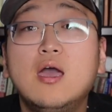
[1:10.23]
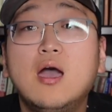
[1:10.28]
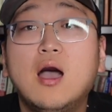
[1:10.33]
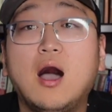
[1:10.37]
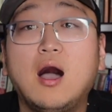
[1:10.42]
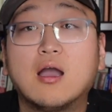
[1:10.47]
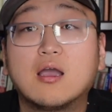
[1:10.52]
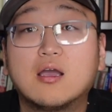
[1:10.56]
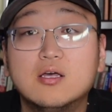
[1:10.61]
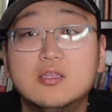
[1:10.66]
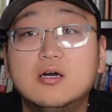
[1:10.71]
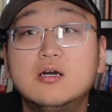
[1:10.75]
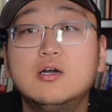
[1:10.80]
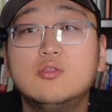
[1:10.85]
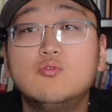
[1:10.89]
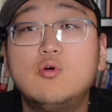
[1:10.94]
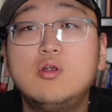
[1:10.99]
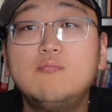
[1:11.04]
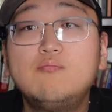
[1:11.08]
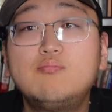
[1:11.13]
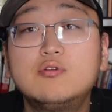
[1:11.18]
啊。可能很
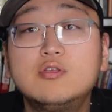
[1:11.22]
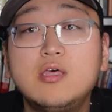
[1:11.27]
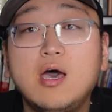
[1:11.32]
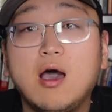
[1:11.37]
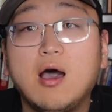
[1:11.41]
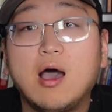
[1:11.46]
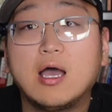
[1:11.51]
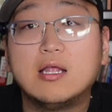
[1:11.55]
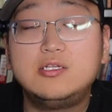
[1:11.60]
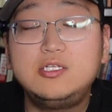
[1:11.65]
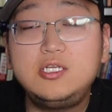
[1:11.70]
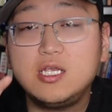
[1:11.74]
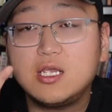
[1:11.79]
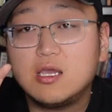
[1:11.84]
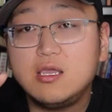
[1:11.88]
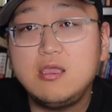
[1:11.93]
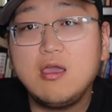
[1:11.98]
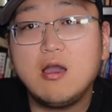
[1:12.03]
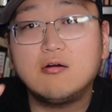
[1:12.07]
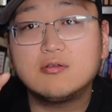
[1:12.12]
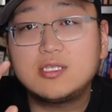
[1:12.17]
多人不知道啊，这
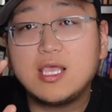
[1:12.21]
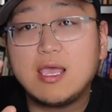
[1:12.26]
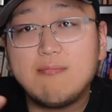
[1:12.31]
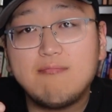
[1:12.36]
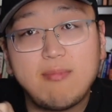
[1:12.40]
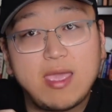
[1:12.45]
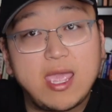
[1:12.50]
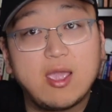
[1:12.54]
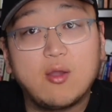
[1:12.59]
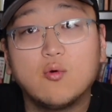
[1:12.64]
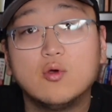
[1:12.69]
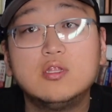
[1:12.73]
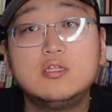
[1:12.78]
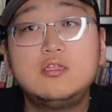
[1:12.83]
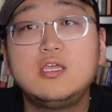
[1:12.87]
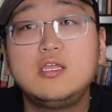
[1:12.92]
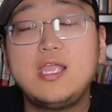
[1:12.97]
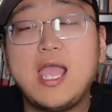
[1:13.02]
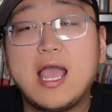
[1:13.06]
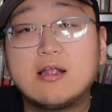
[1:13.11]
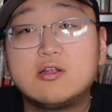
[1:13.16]
个药在美国的
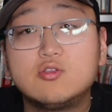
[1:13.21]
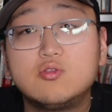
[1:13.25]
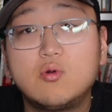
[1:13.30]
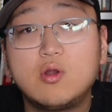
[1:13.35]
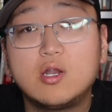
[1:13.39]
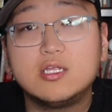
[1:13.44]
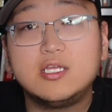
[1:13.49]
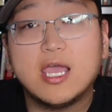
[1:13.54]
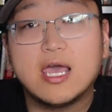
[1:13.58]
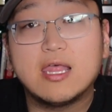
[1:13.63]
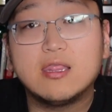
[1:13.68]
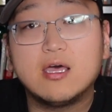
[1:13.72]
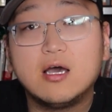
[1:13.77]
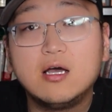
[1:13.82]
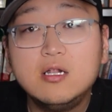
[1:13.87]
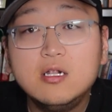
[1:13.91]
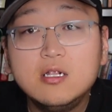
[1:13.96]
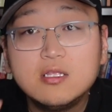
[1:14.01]
定价是多少钱呢？